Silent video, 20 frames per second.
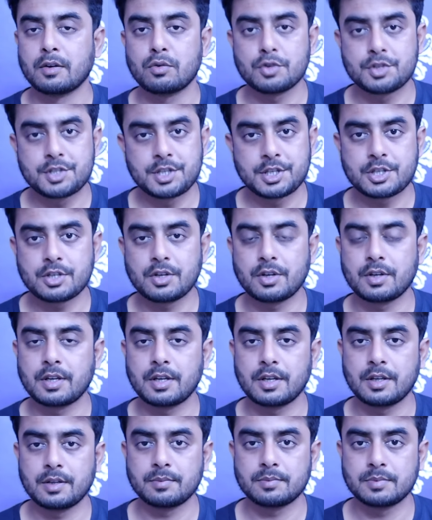গোষ্ঠীর
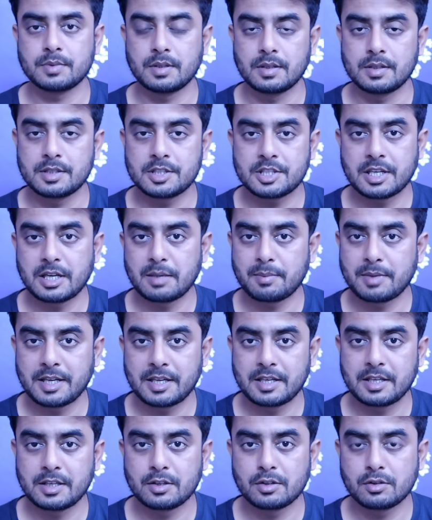সঙ্গে
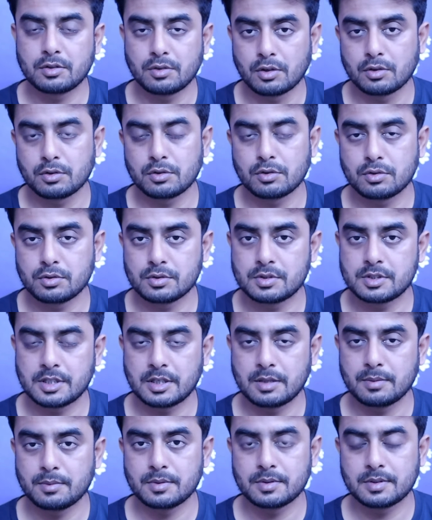সেনাবাহিনীর দ্বন্দ্ব হচ্ছে
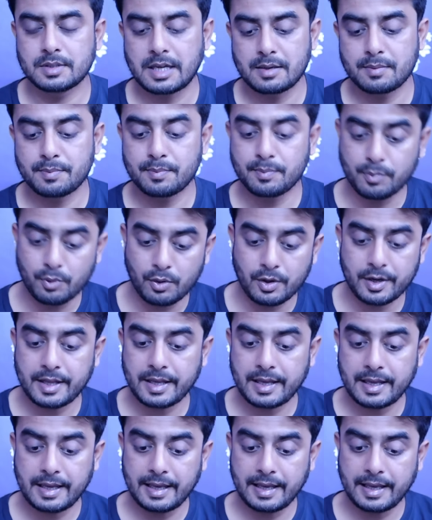এবং তারপরে